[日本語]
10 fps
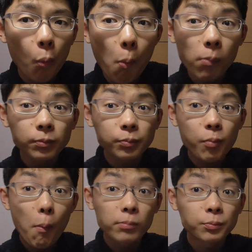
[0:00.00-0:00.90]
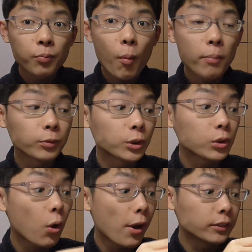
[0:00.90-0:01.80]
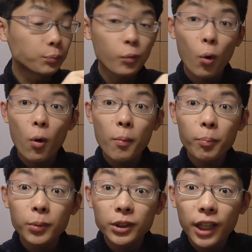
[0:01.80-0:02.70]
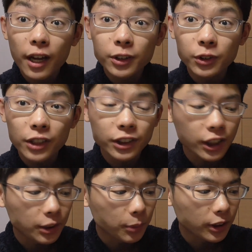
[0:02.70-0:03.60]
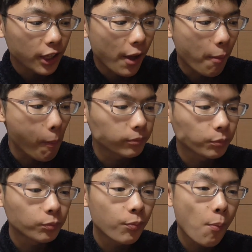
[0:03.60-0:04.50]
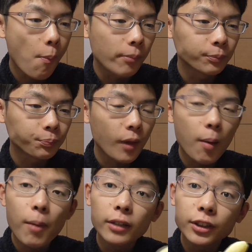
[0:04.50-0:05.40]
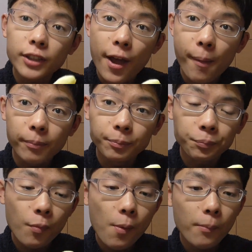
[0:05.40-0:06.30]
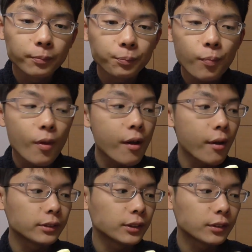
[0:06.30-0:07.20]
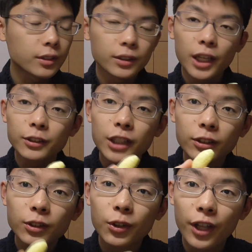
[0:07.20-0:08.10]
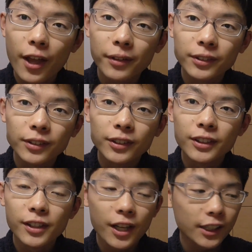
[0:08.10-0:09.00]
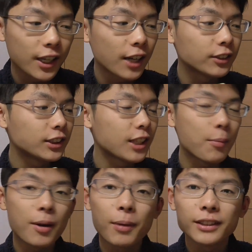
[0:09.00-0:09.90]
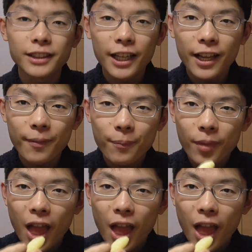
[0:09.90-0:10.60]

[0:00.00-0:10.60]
うん。すごい。コンポタージュの味がしますね。うん。甘くて、うん。サクサクとね、気軽に食べれますね。